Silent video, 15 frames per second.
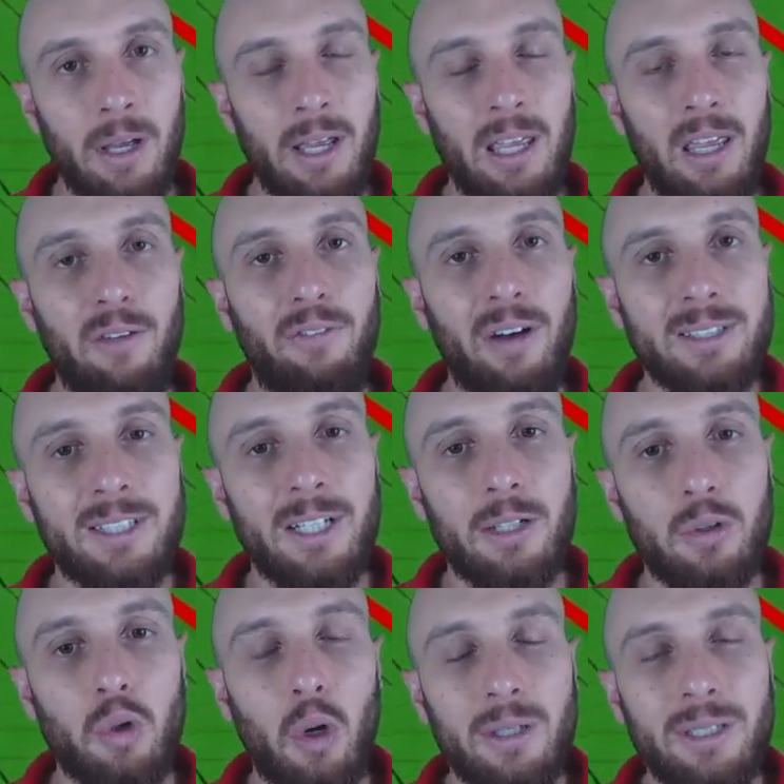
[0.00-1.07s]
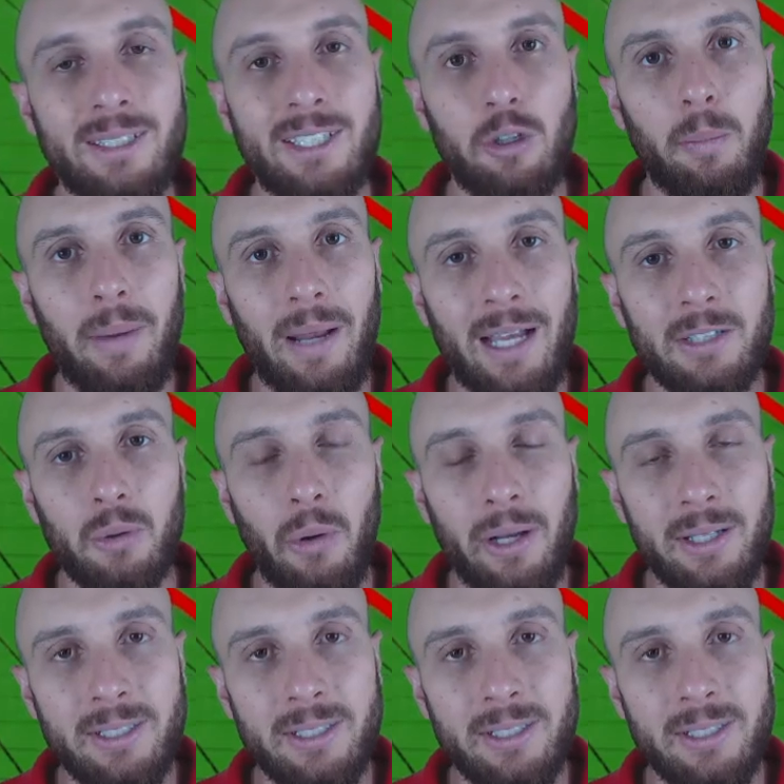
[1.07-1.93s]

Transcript: e fazer todas as operações